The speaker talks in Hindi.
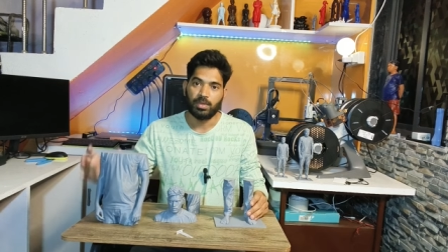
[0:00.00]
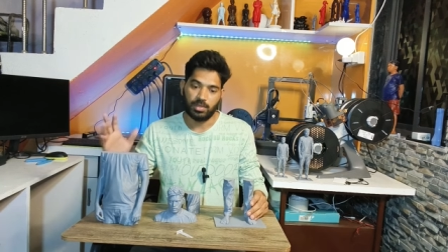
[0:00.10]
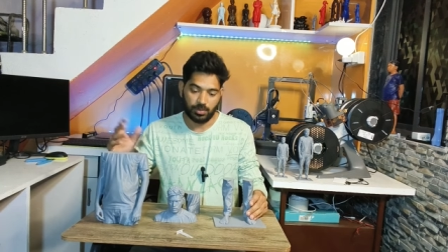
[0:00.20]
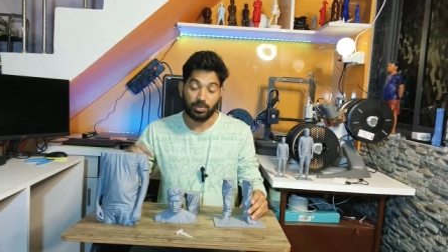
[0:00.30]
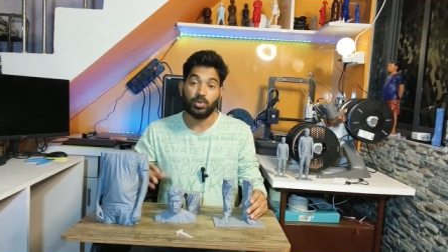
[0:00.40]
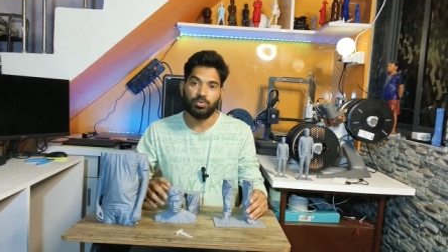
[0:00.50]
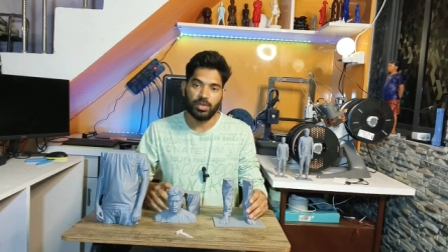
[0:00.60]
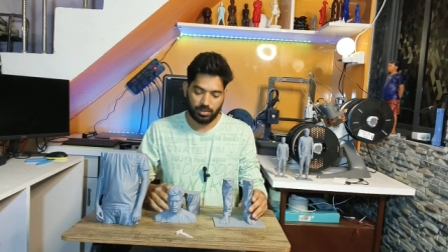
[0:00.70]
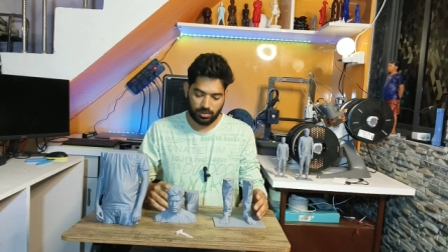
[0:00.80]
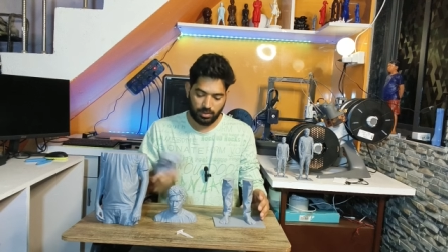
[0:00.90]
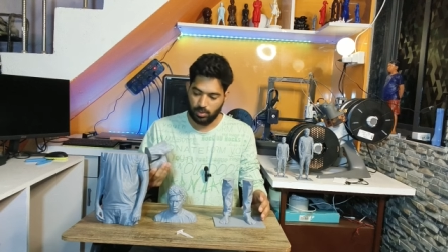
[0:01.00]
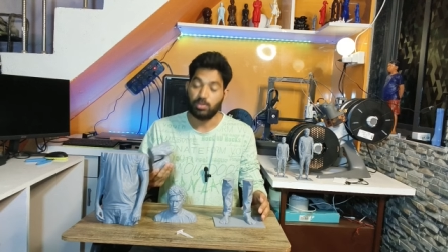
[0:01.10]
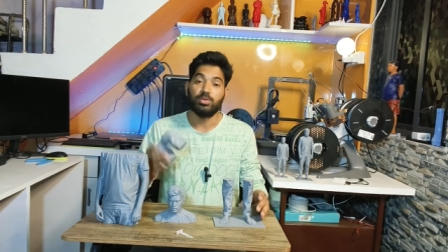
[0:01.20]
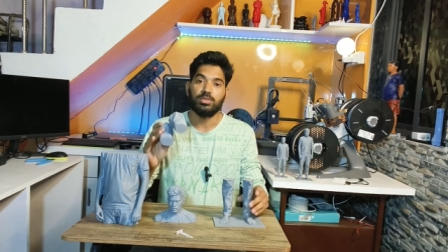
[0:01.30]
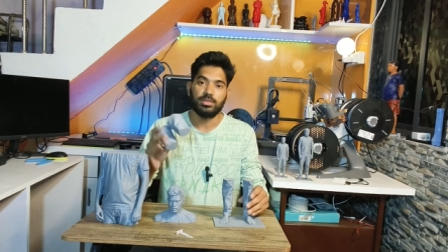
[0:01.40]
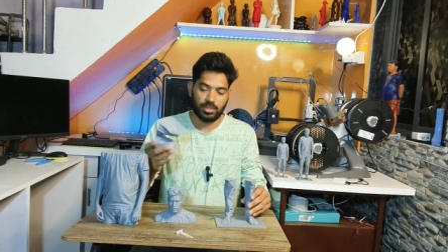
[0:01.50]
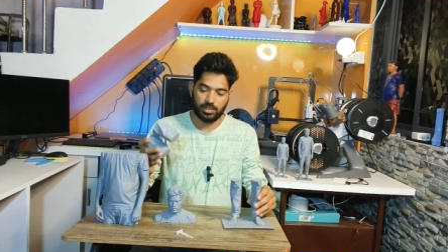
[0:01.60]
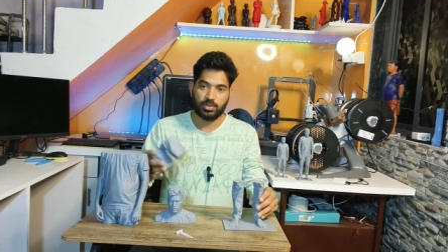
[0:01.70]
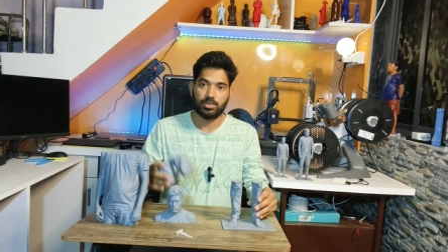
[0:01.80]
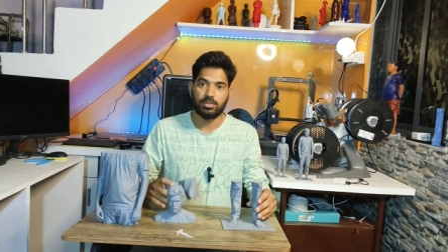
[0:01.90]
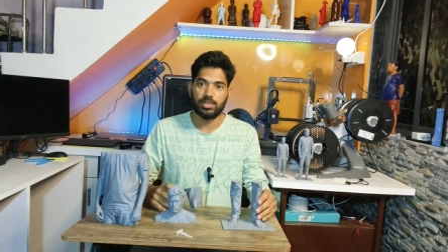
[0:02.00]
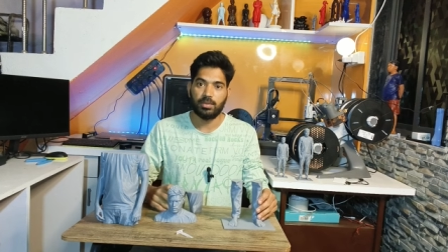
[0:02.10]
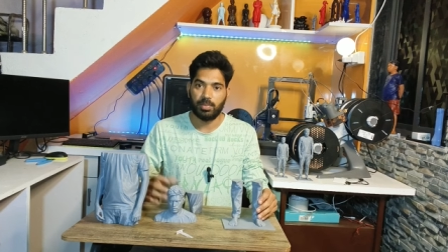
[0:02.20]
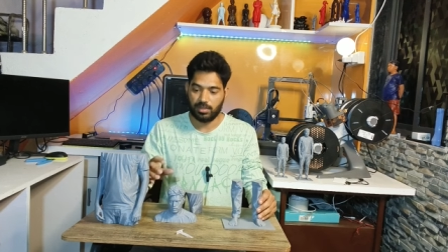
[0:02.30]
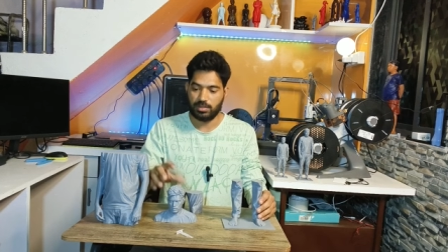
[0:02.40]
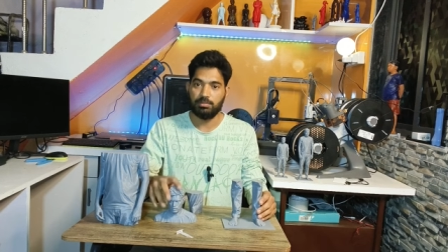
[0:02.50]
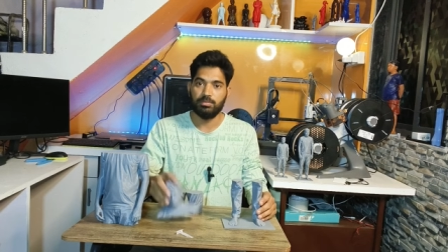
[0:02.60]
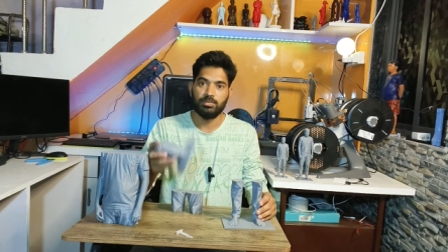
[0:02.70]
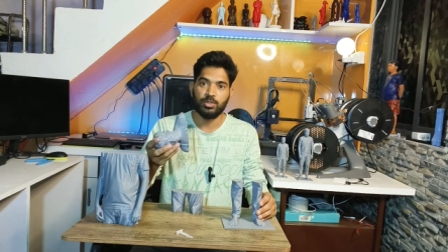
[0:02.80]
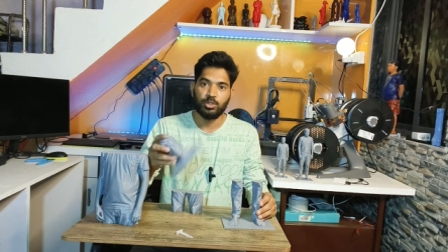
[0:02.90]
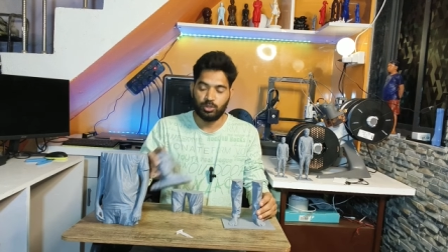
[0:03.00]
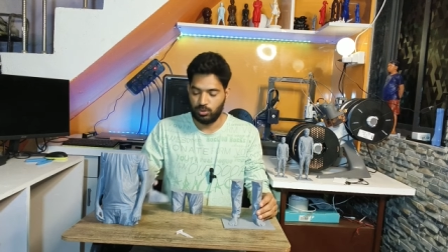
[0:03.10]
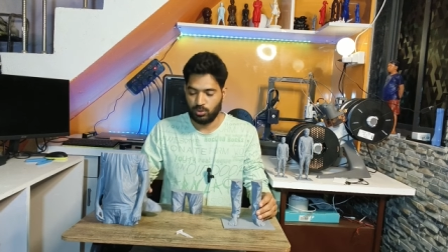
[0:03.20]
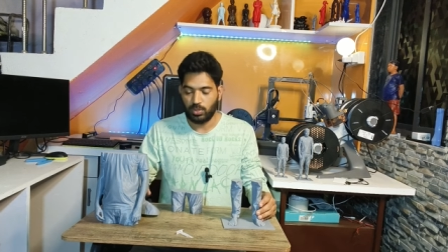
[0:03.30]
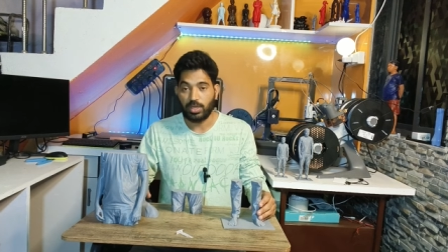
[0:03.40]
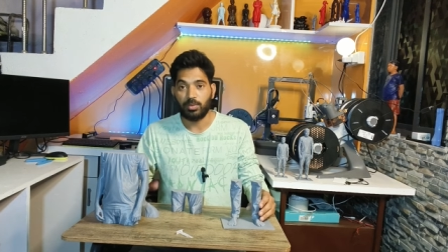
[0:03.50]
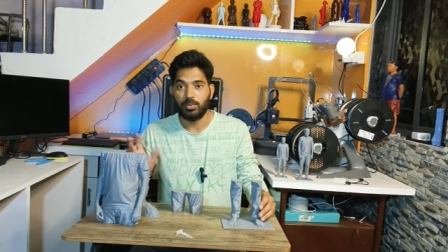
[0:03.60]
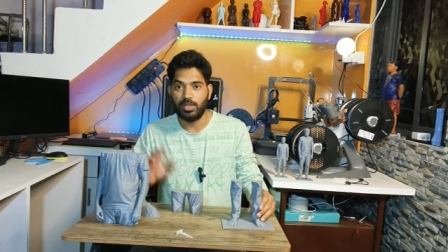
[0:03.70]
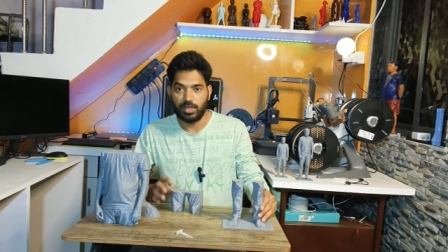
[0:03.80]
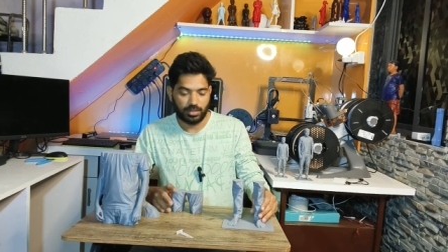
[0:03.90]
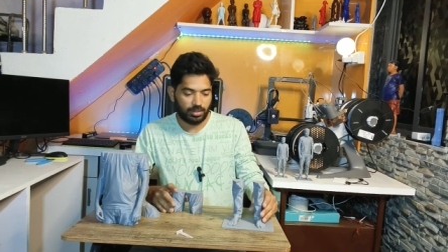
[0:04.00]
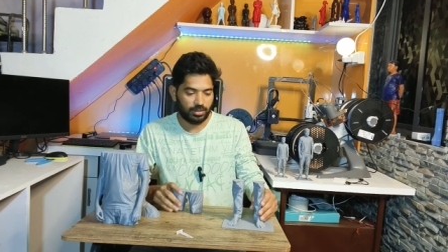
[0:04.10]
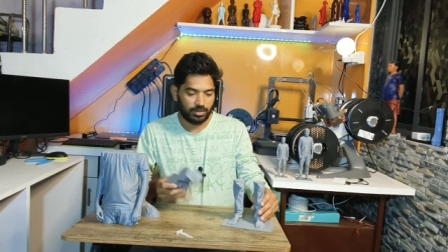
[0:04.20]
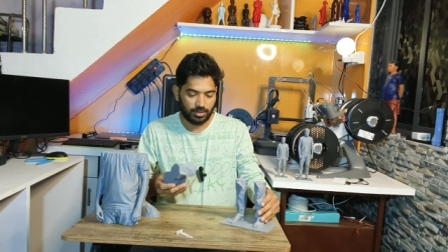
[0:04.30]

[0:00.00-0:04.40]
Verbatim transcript: करीबन दो फीट तो चलिए इसको सारे पार्ट्स हम जोड़ के आपको दिखाते हैं